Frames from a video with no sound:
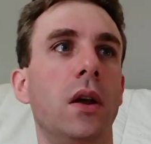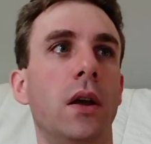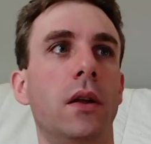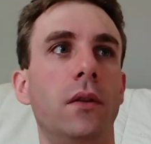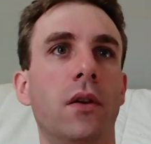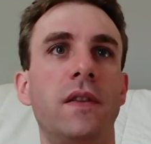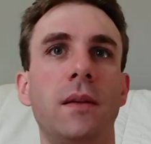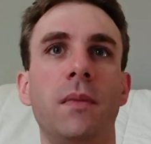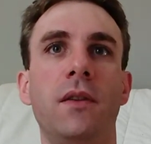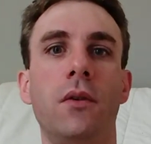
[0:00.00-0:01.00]
dans cette
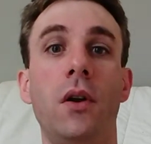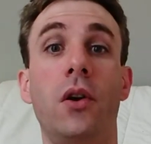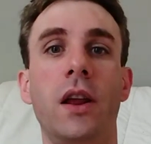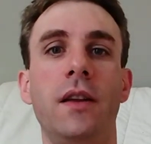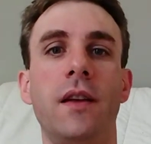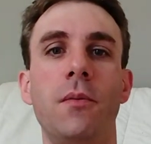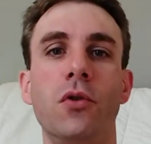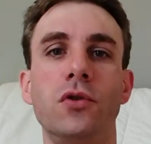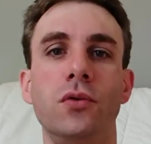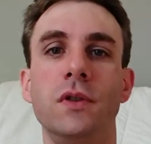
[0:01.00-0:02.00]
maison alors qu'il y a les Allemands
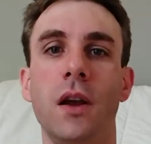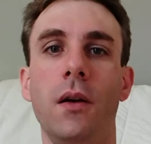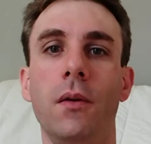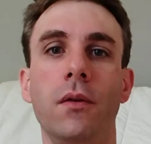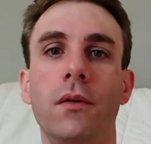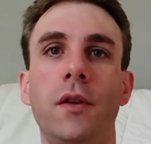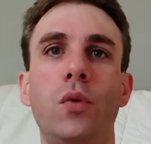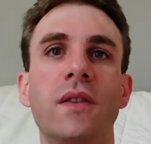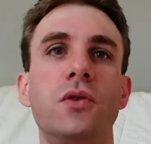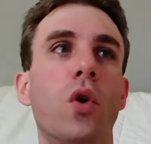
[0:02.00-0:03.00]
au-dessus. Ça.
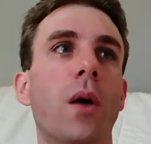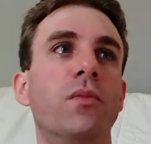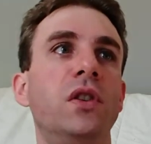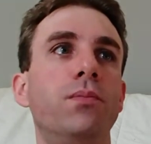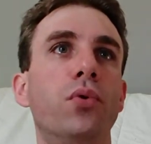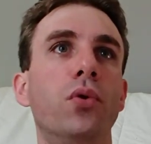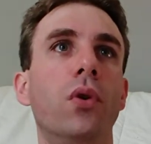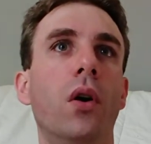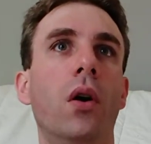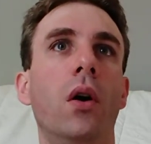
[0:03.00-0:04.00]
Situation un petit peu
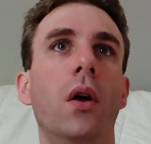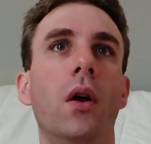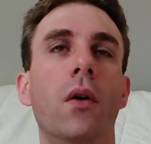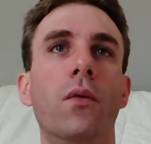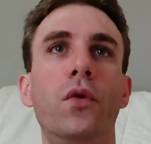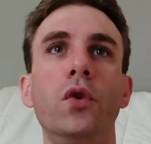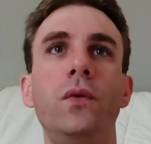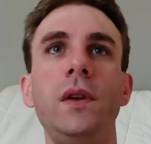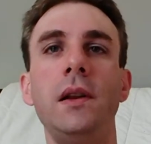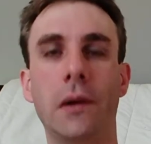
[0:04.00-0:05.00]
euh,
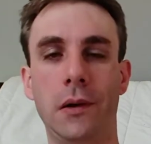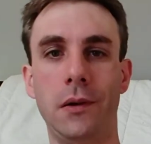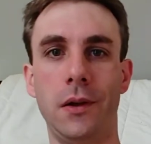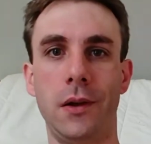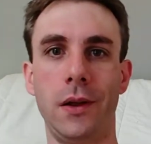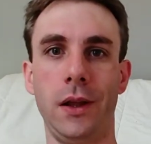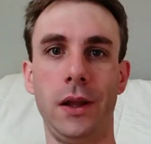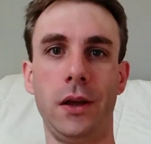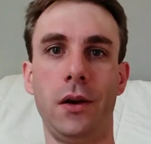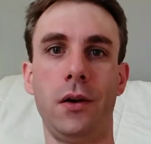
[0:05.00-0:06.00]
vaudeville
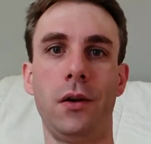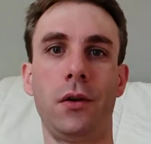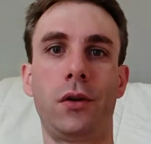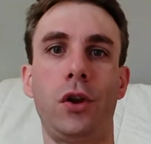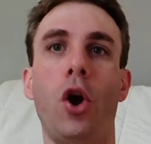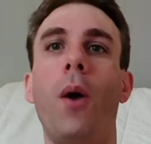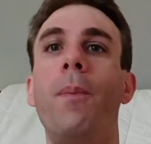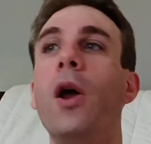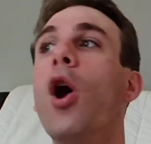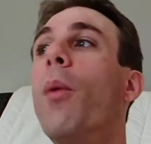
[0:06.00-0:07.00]
et euh, qui
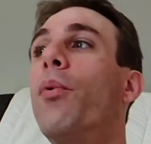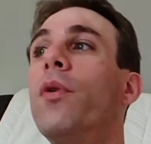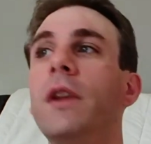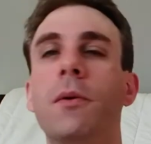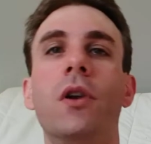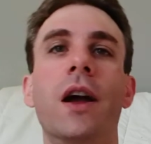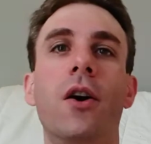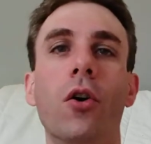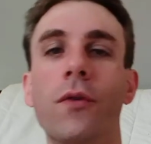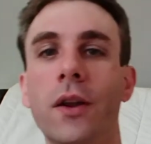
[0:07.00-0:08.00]
rappelle un peu évidemment la
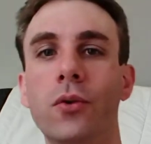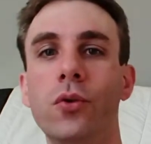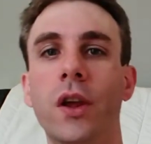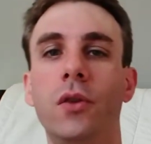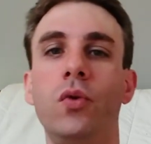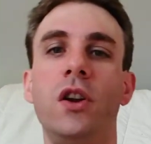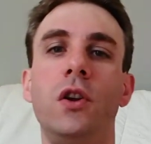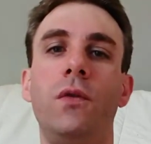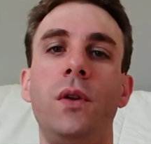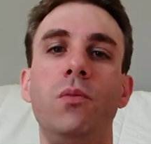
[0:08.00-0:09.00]
Grande Vadrouille et tous les
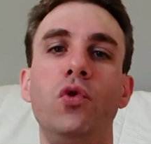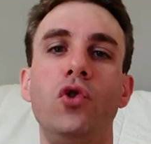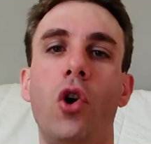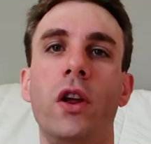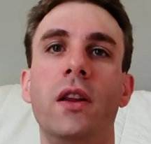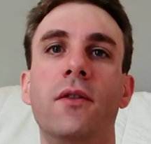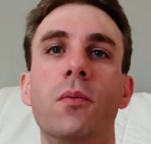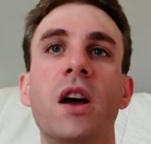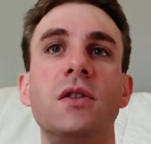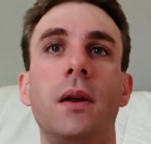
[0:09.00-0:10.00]
films du genre. Il y a des
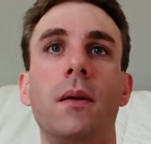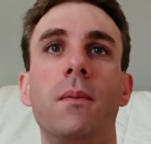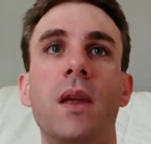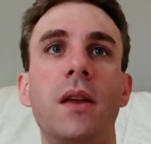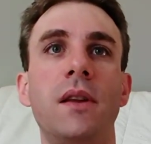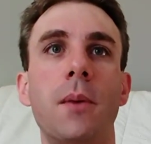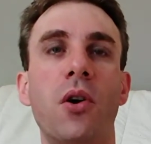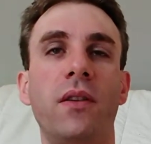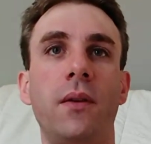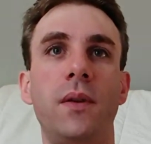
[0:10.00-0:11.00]
hommages bien évidemment à
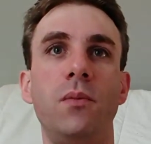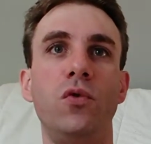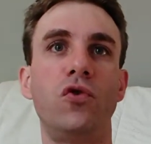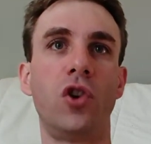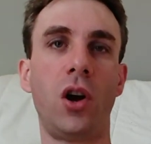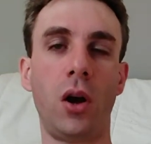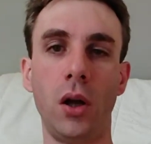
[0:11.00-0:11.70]
ces films du genre